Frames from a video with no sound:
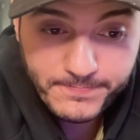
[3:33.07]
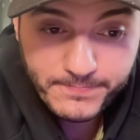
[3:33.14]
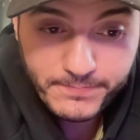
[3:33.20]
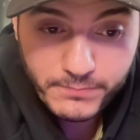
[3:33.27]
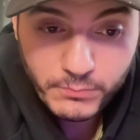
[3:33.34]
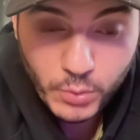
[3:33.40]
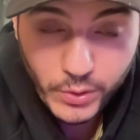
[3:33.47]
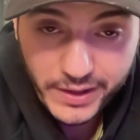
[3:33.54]

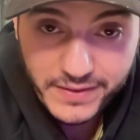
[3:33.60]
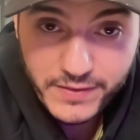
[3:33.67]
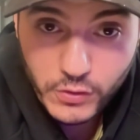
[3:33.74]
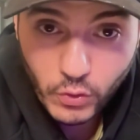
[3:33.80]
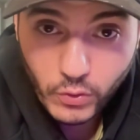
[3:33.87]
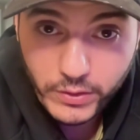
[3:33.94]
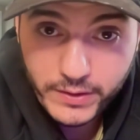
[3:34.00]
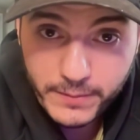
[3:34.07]

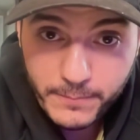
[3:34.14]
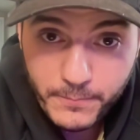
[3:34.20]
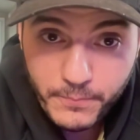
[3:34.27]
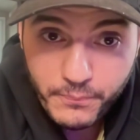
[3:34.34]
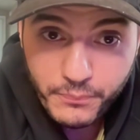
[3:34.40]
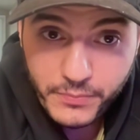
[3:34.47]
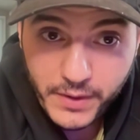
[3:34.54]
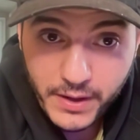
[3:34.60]
Bonazzoli.
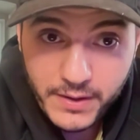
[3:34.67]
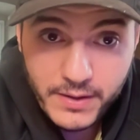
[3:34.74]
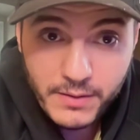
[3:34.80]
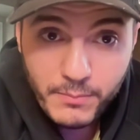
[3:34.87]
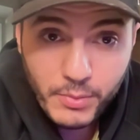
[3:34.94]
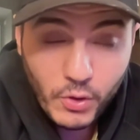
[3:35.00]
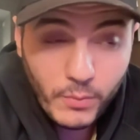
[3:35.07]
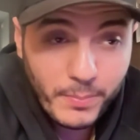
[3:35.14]

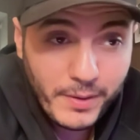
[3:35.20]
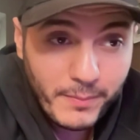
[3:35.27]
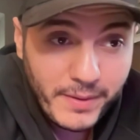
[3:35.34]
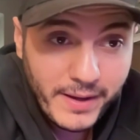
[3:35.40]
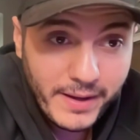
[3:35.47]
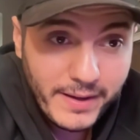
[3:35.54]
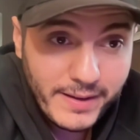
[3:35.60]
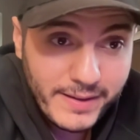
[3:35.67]
Però per
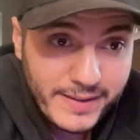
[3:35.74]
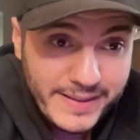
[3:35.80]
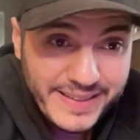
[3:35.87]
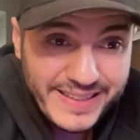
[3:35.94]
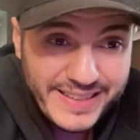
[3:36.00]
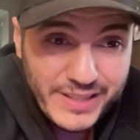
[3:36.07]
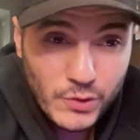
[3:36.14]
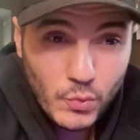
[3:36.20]
me eh,
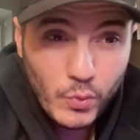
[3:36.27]
i